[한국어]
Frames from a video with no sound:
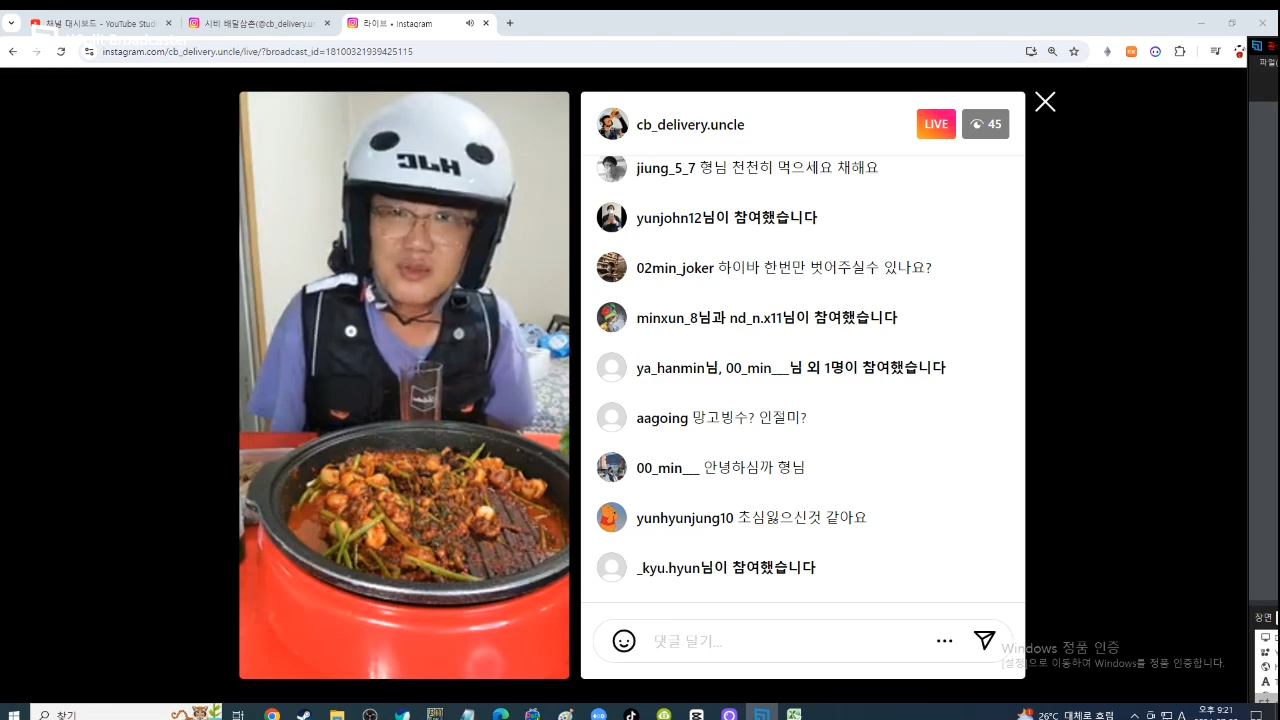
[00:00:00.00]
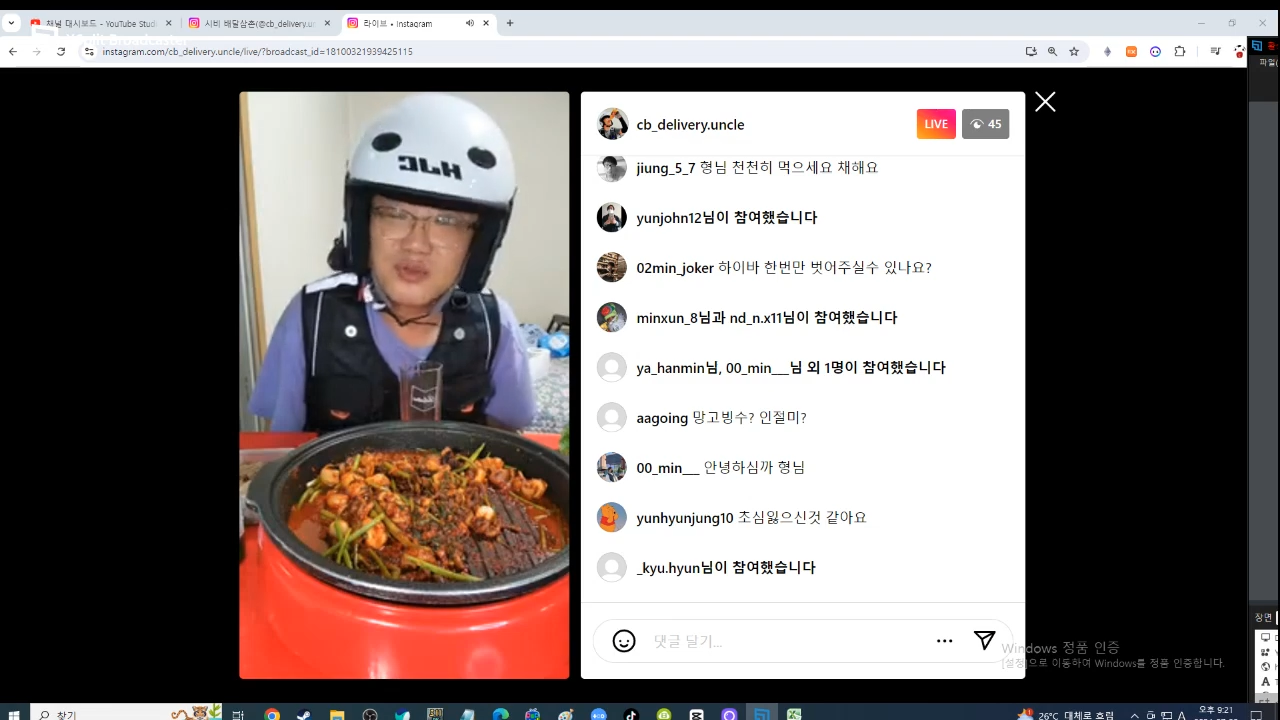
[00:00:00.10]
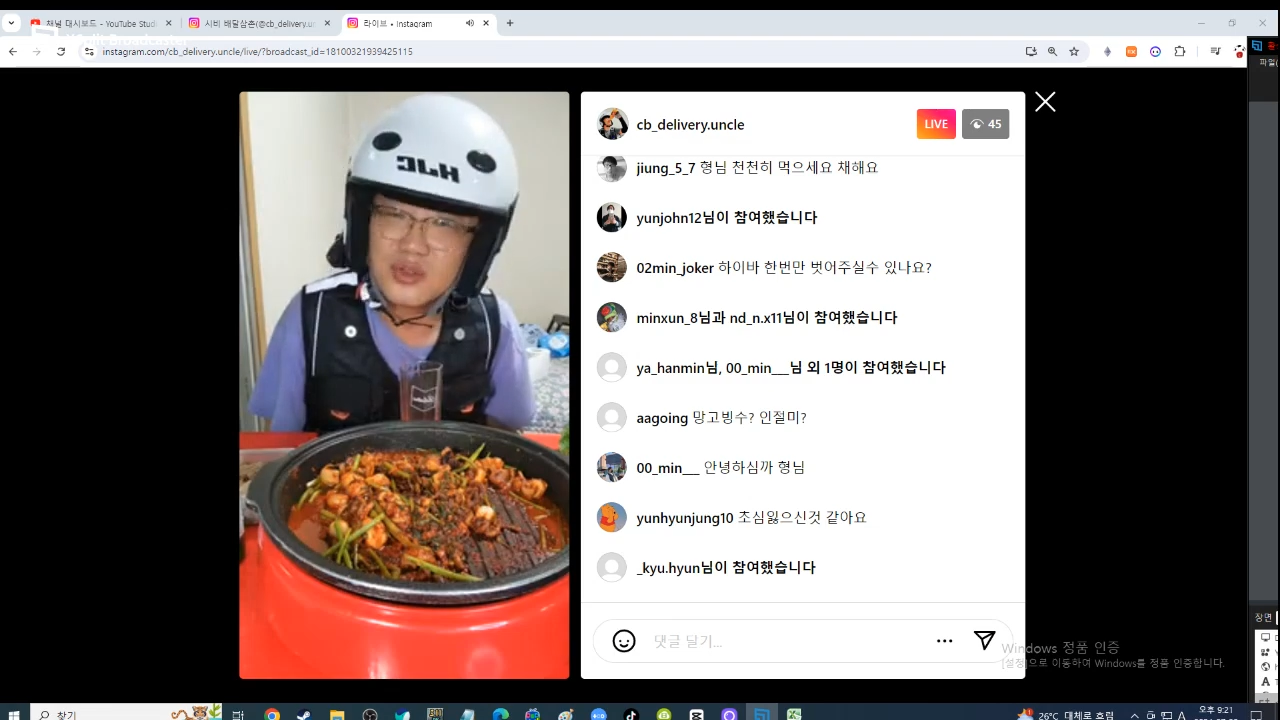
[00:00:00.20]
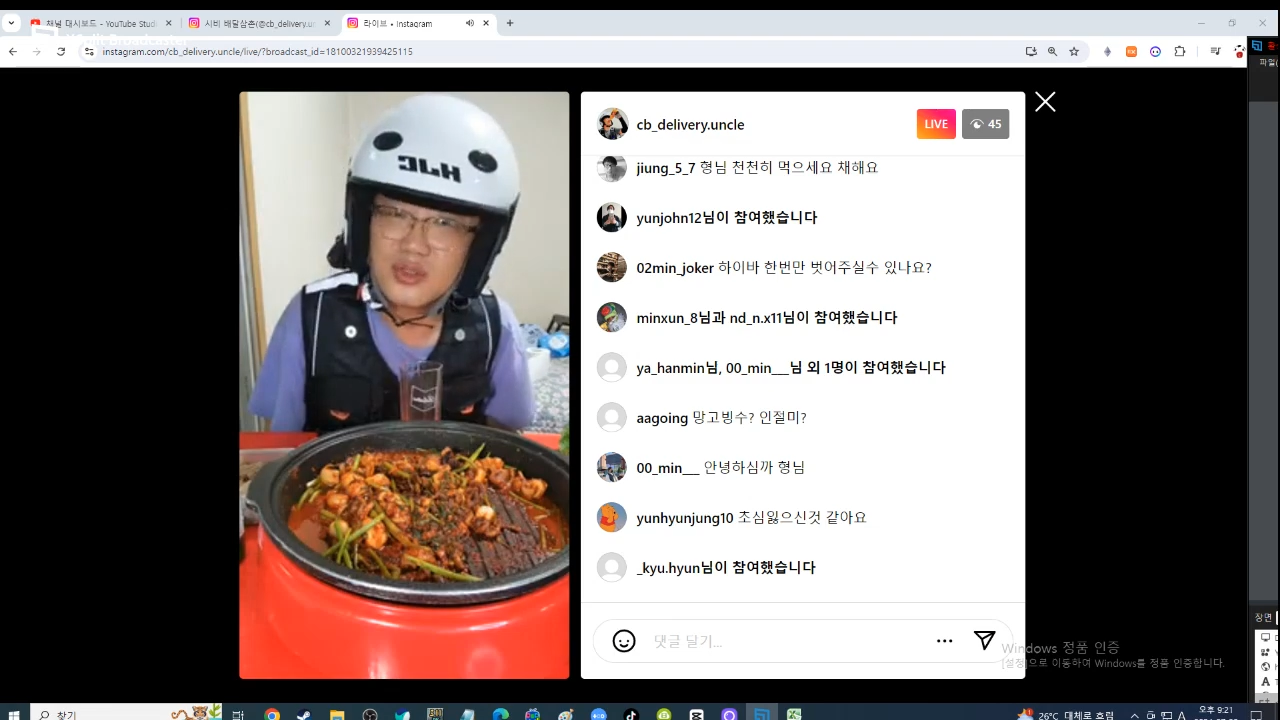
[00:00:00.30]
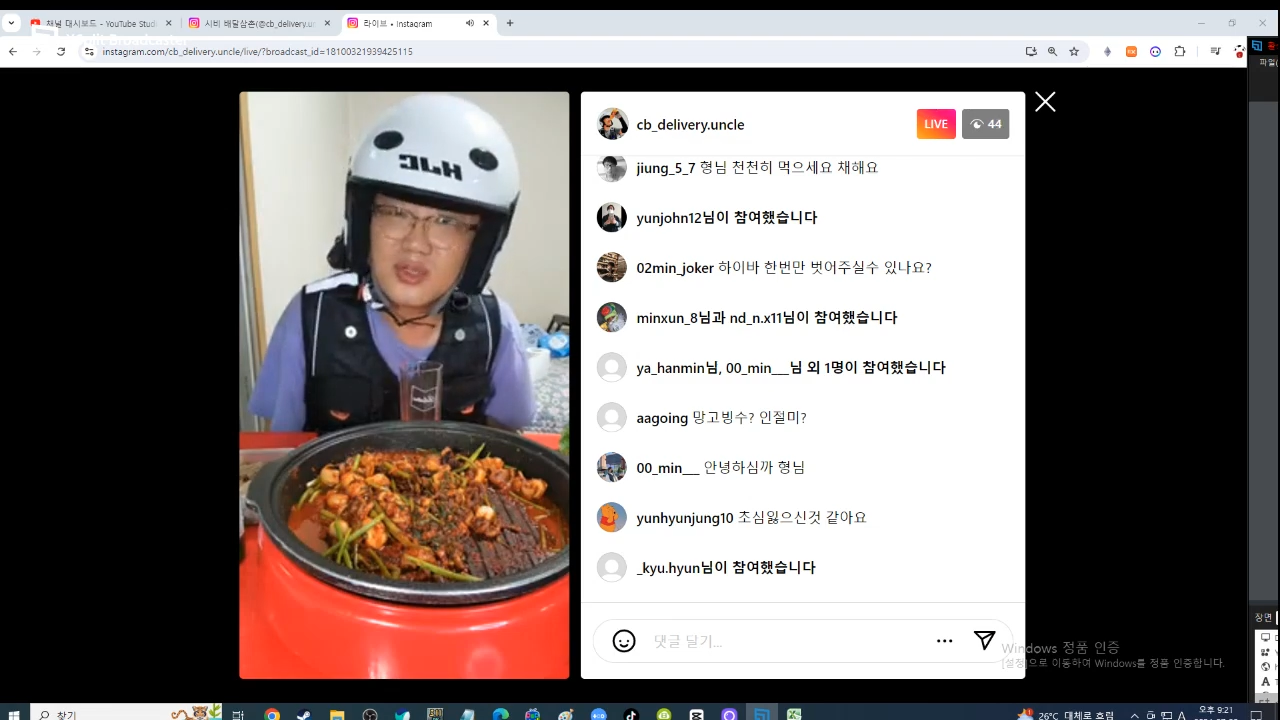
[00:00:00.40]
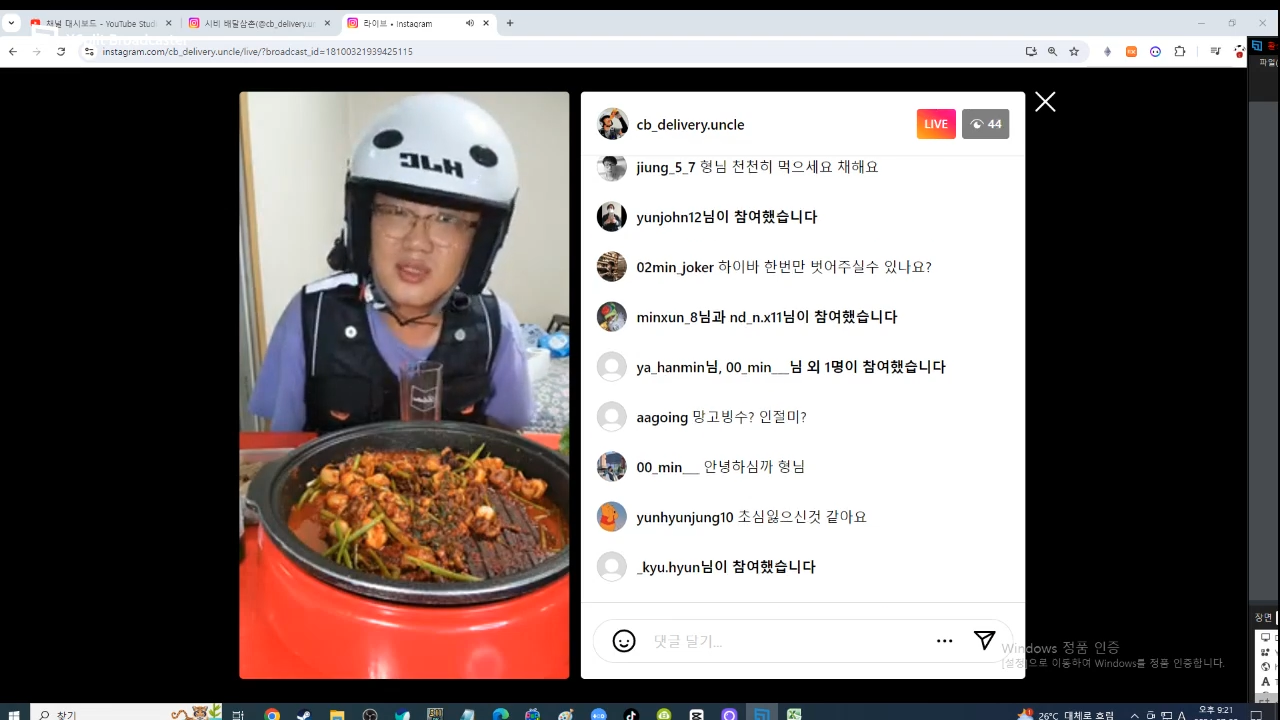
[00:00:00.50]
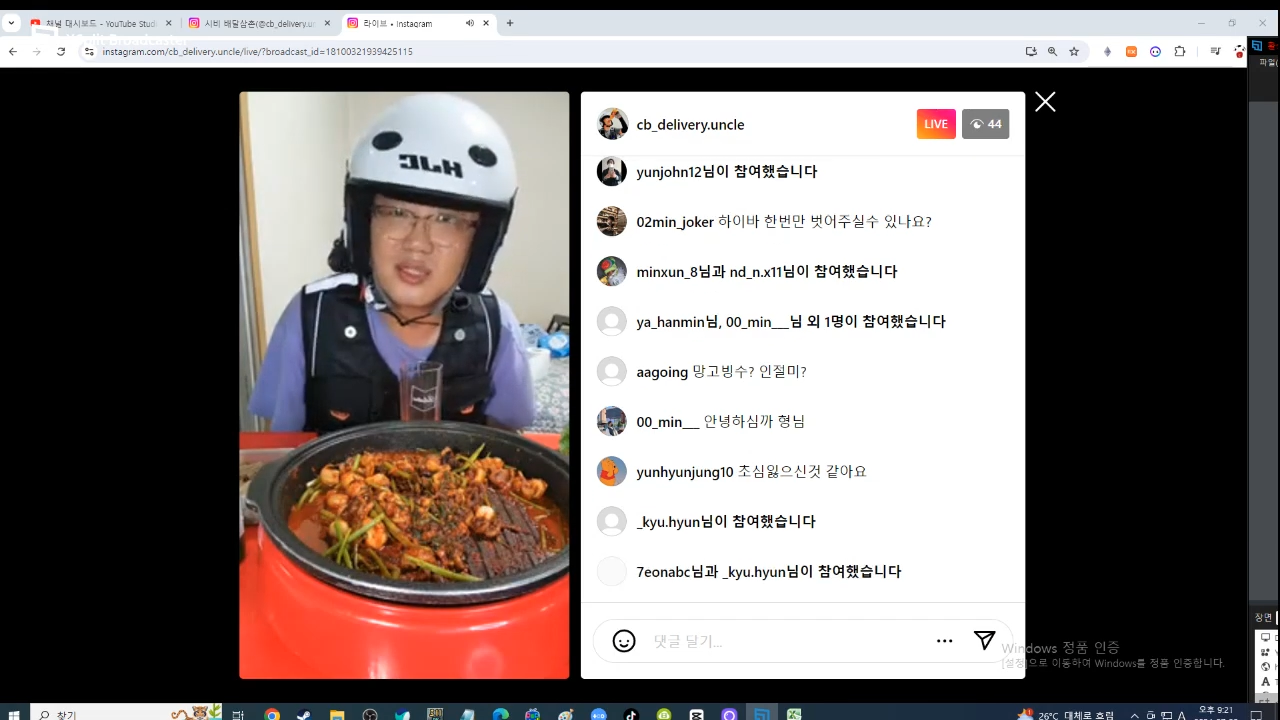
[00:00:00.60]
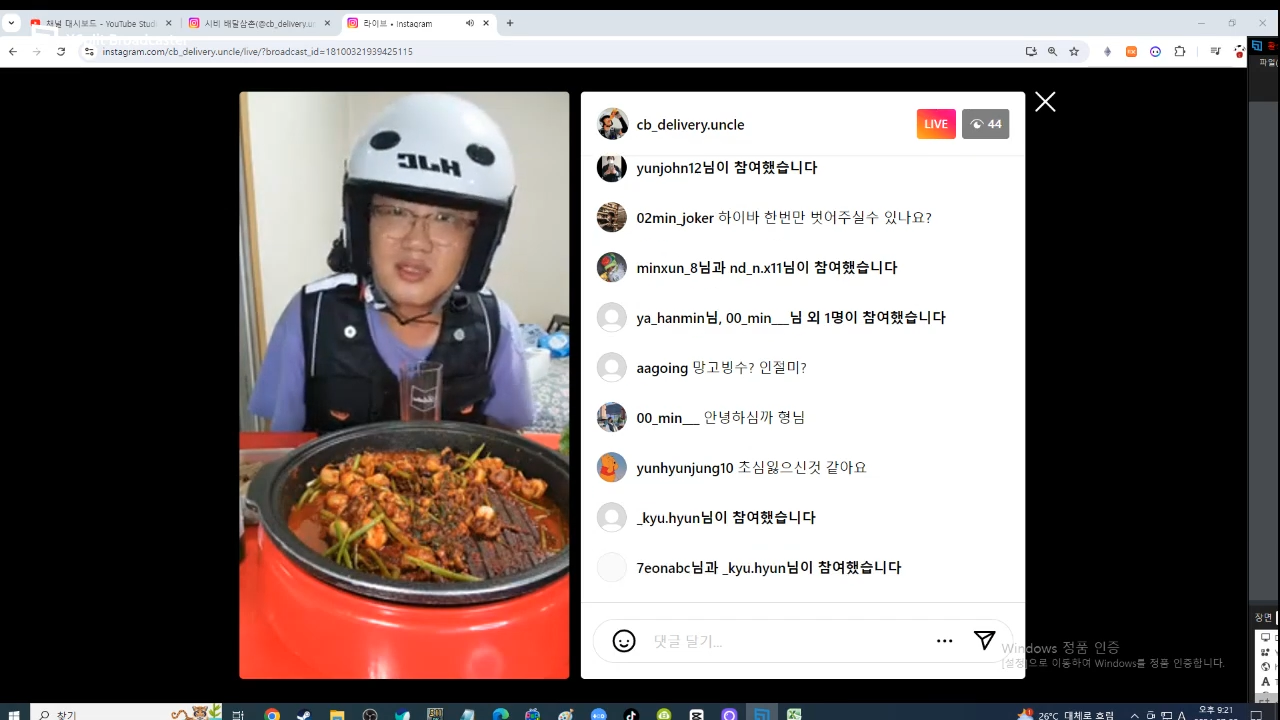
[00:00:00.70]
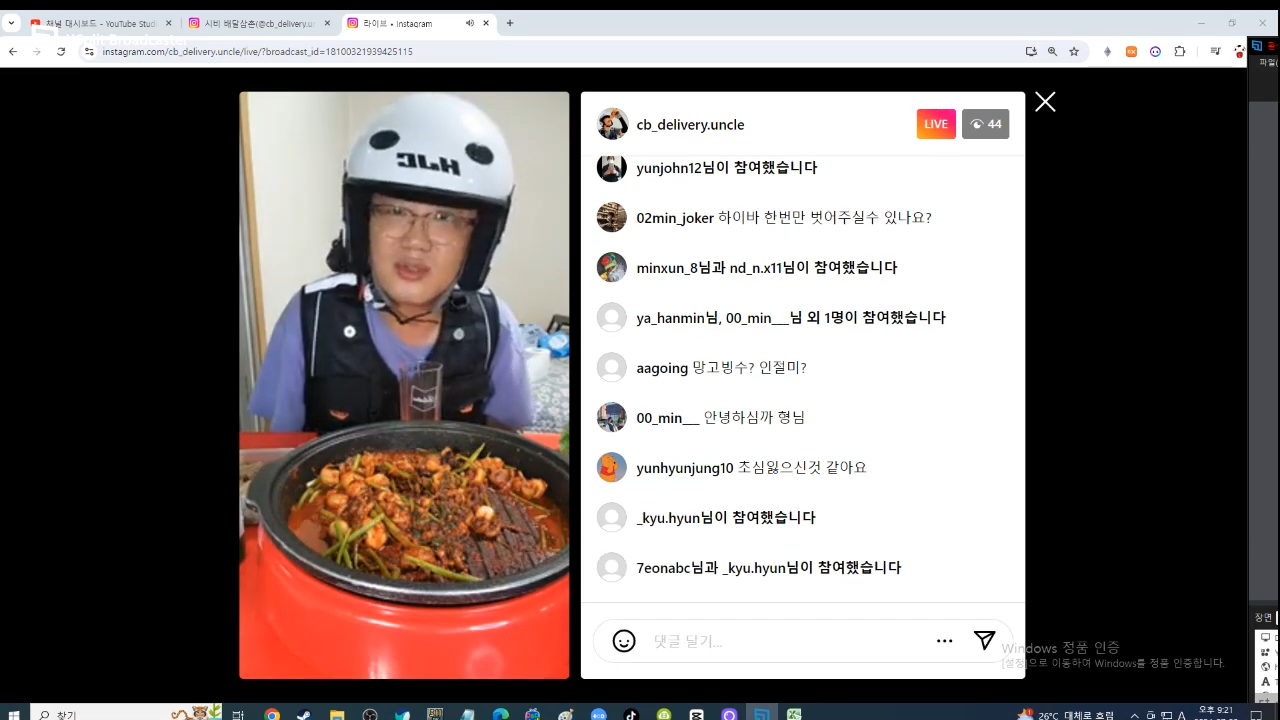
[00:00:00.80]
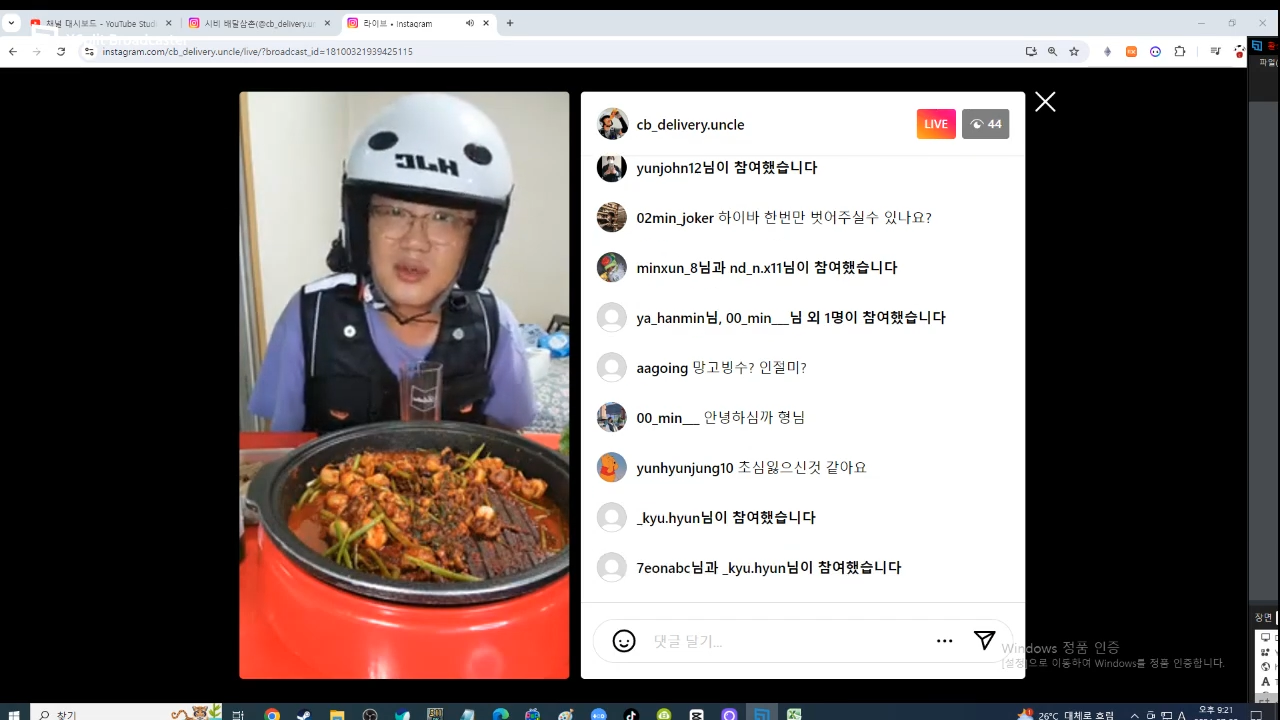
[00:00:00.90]
쭉쭉
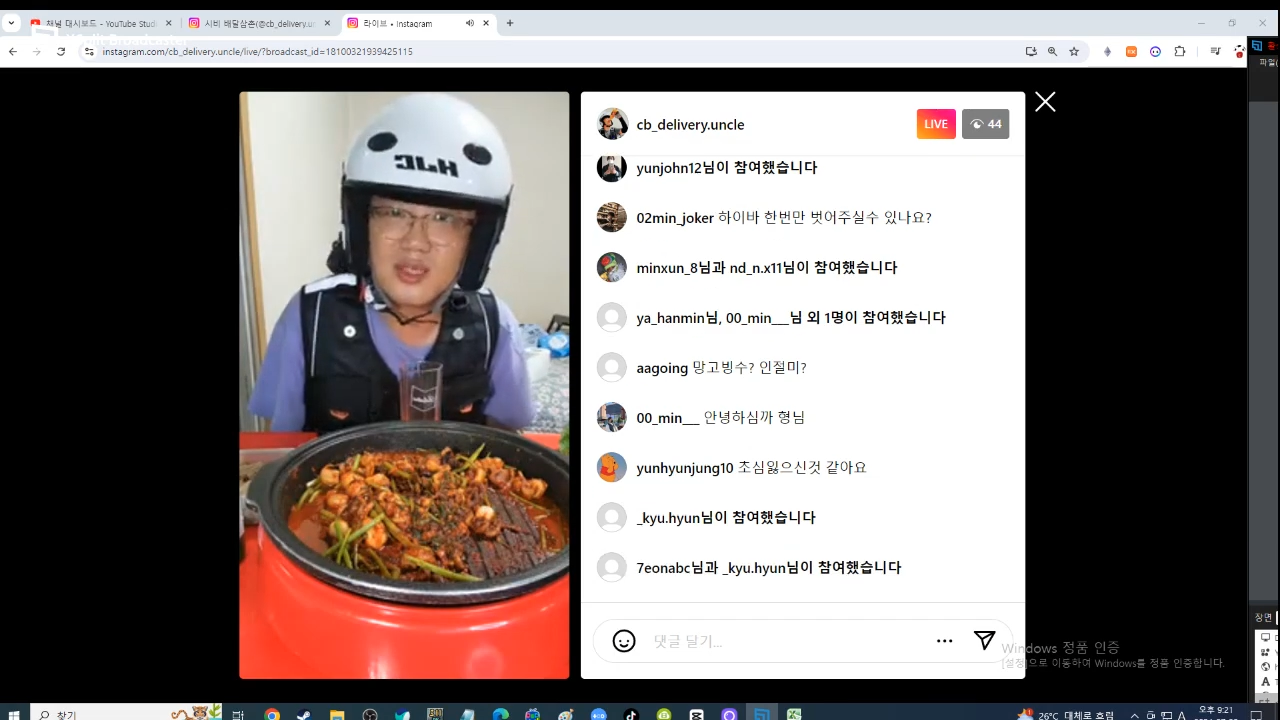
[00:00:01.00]
늘어지는 건